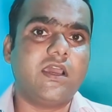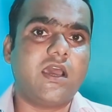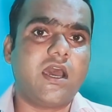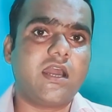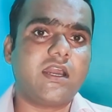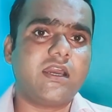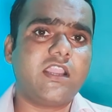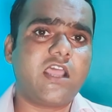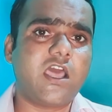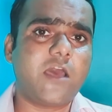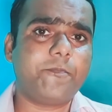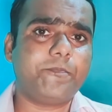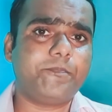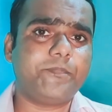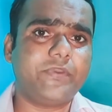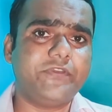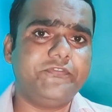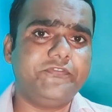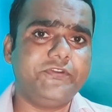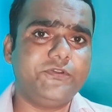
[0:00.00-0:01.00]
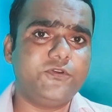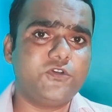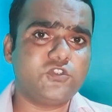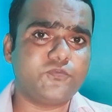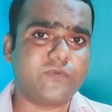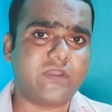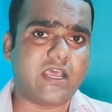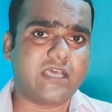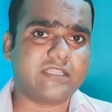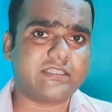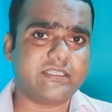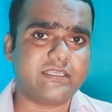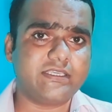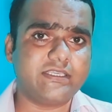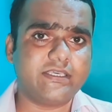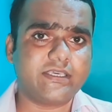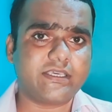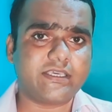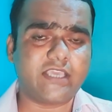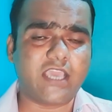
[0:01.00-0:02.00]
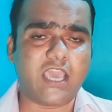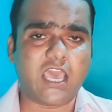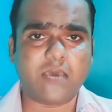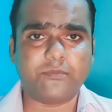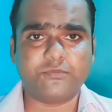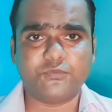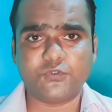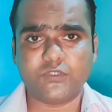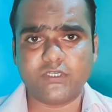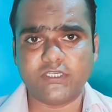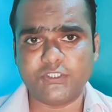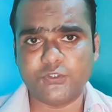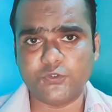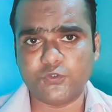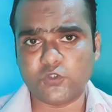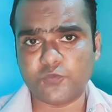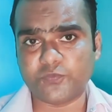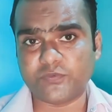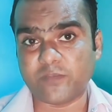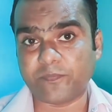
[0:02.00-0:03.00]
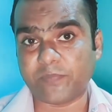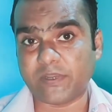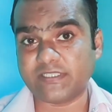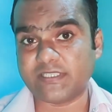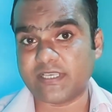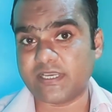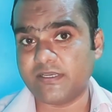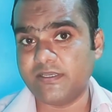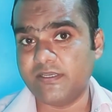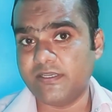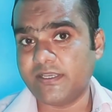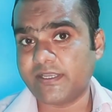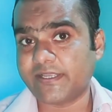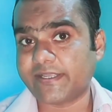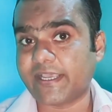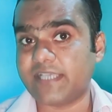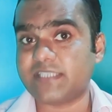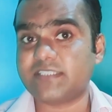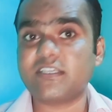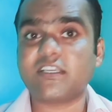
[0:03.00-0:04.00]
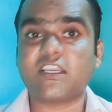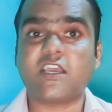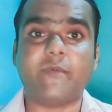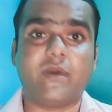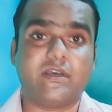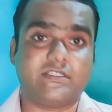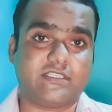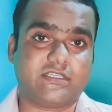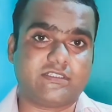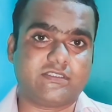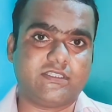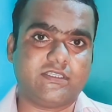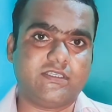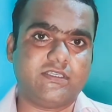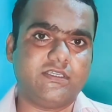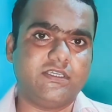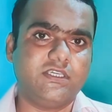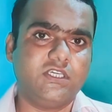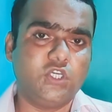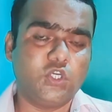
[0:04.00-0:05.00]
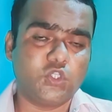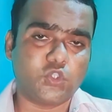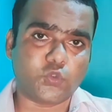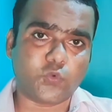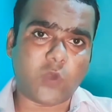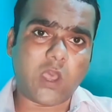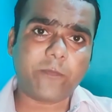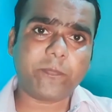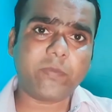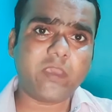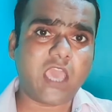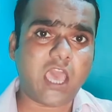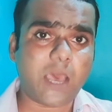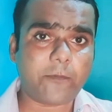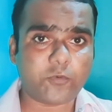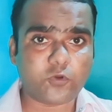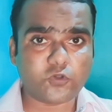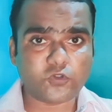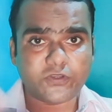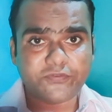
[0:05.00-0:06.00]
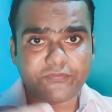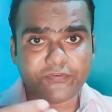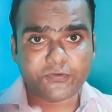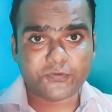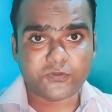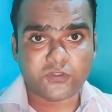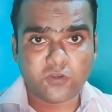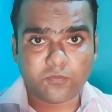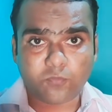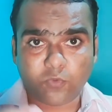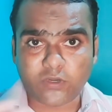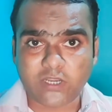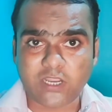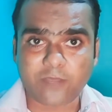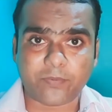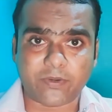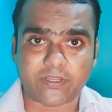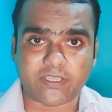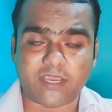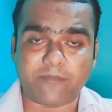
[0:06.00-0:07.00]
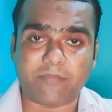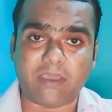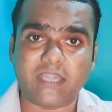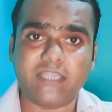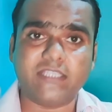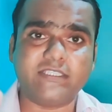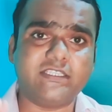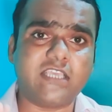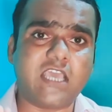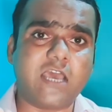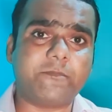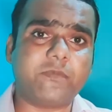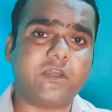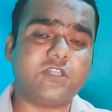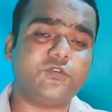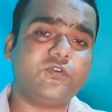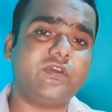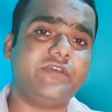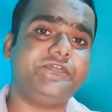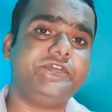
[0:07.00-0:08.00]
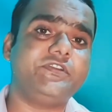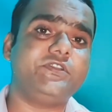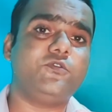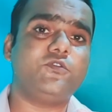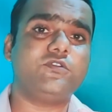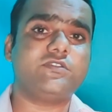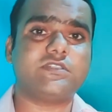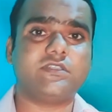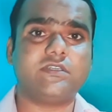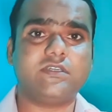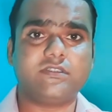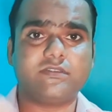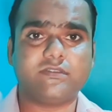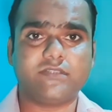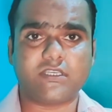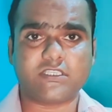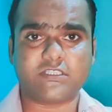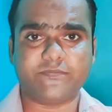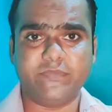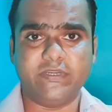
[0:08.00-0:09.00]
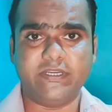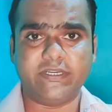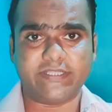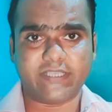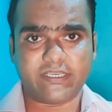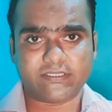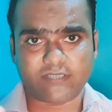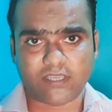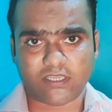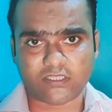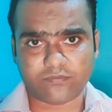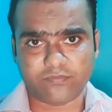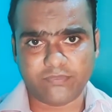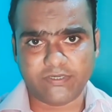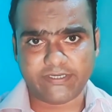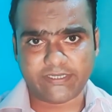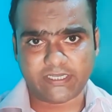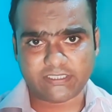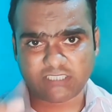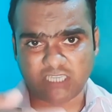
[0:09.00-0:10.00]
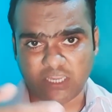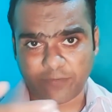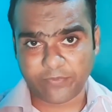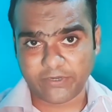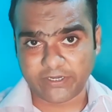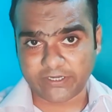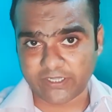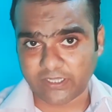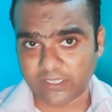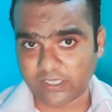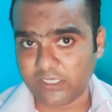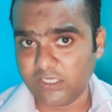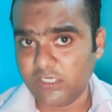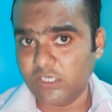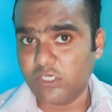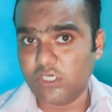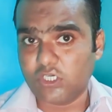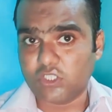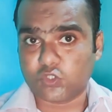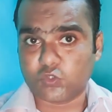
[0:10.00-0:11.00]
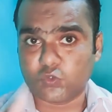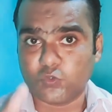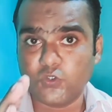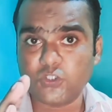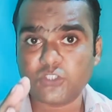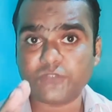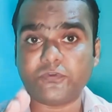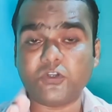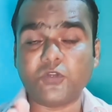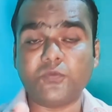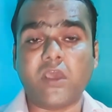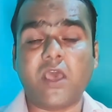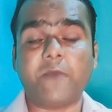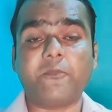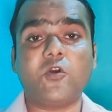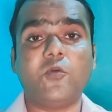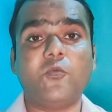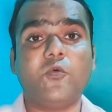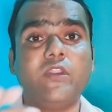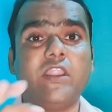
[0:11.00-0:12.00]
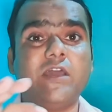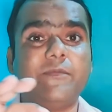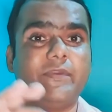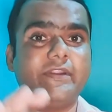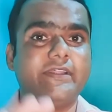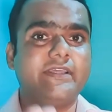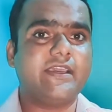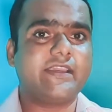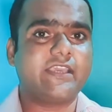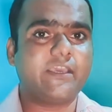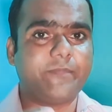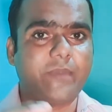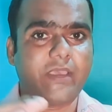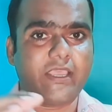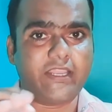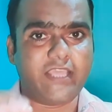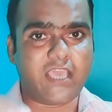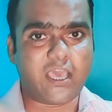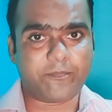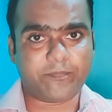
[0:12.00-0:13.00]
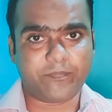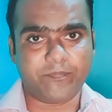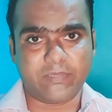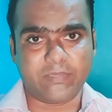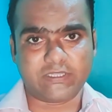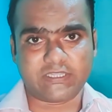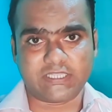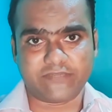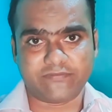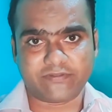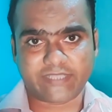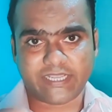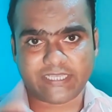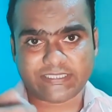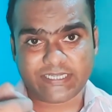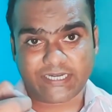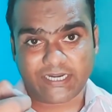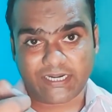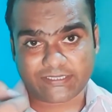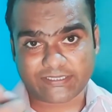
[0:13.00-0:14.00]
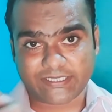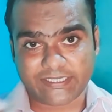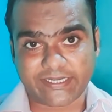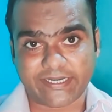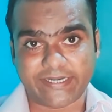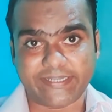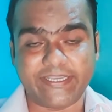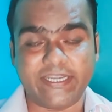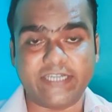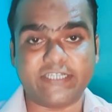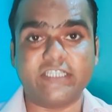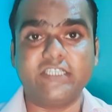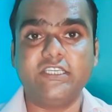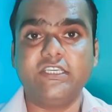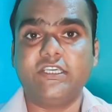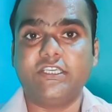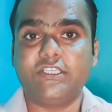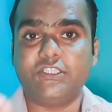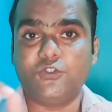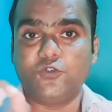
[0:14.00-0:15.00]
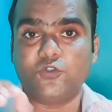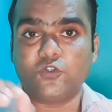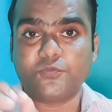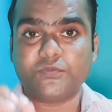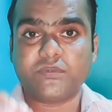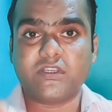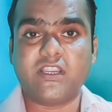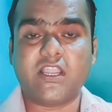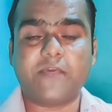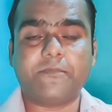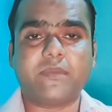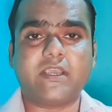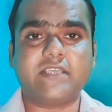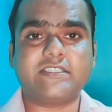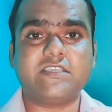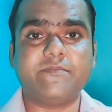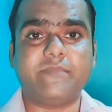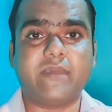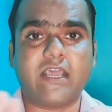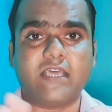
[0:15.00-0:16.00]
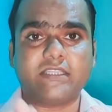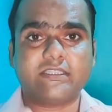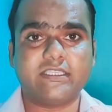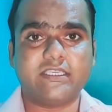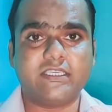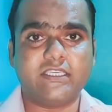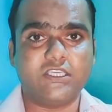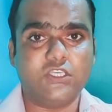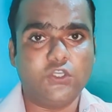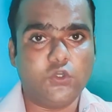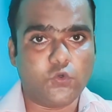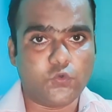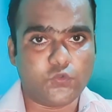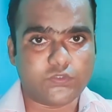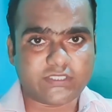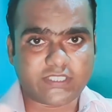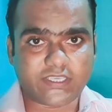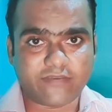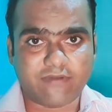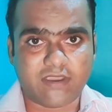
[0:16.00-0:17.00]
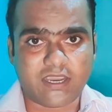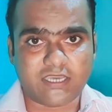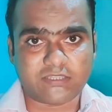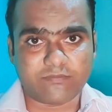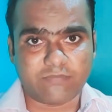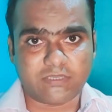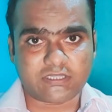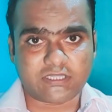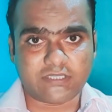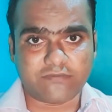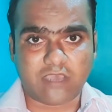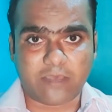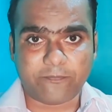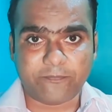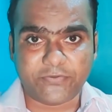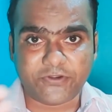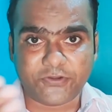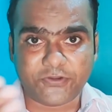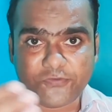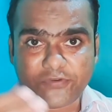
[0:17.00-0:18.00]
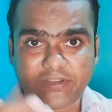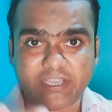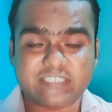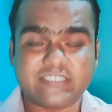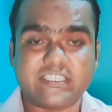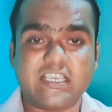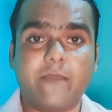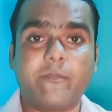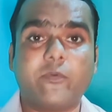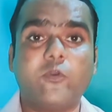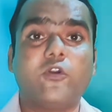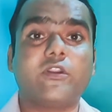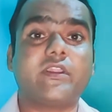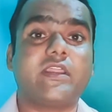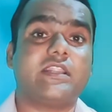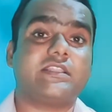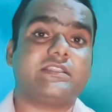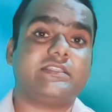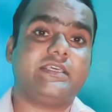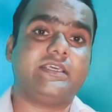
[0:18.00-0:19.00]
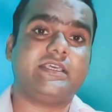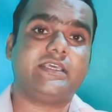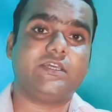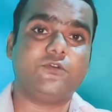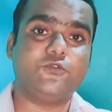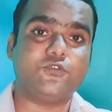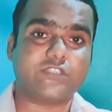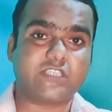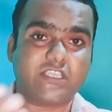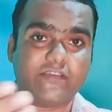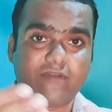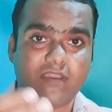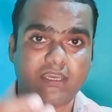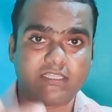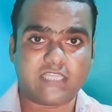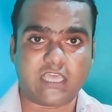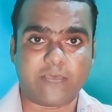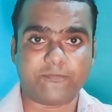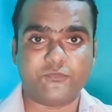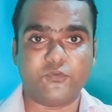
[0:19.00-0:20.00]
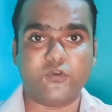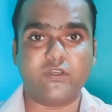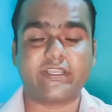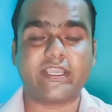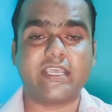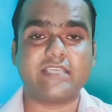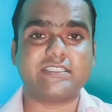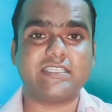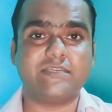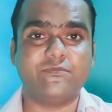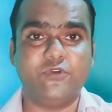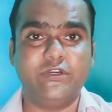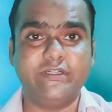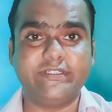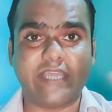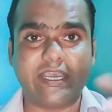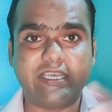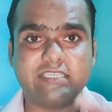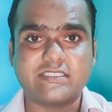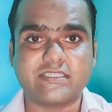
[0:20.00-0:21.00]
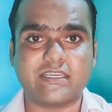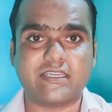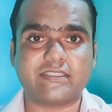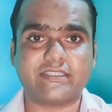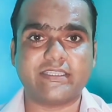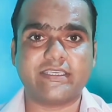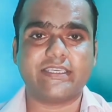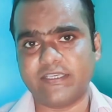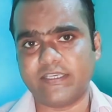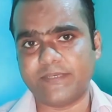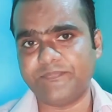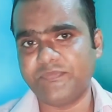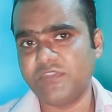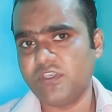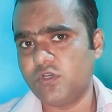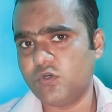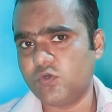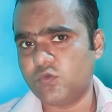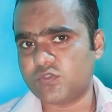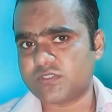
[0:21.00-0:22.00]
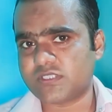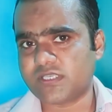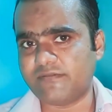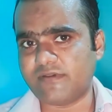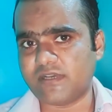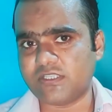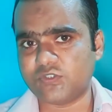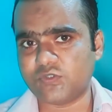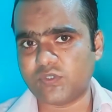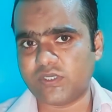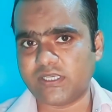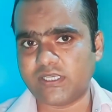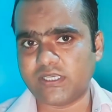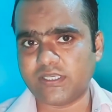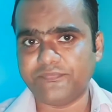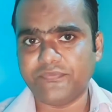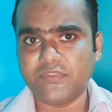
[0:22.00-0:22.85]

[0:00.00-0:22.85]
अगर आप वीडियोस बनाते हैं कि आप जो है यूट्यूब से पैसा कैसे कमा सकते हैं तो वहां पे आपको जो है वीडियो में बोलना पड़ेगा मान लीजिए आपका जो है वीडियोस दस मिनट या सात मिनट या छह मिनट का है तो उस वीडियो में आपको बोलना पड़ेगा कि पहले आप मतलब कैसे करते हैं क्रिएट यूट्यूब चैनल आप कैसे बनाते हैं उसके बाद मतलब आप वीडियो कैसे अपलोड करते हैं उसके बाद आप जो है कैसे मोनिटाइज करते हैं उसके बाद जो है